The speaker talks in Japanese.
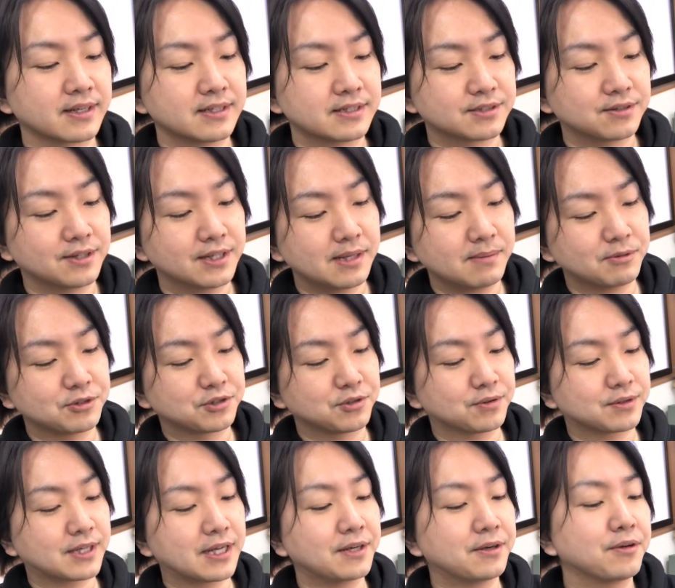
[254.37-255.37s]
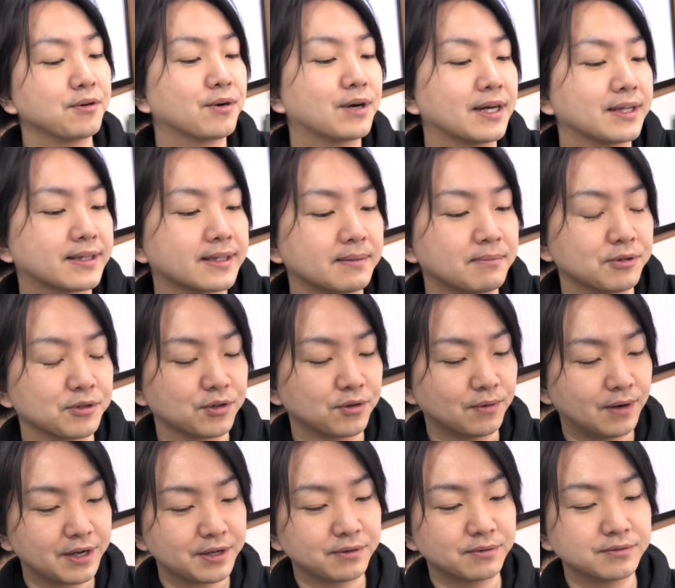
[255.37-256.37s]
それでも状態の良かったも
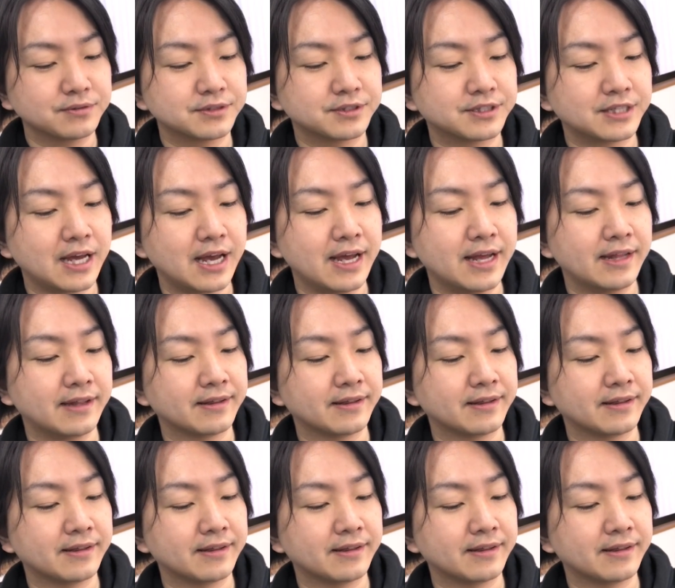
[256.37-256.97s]
のは4000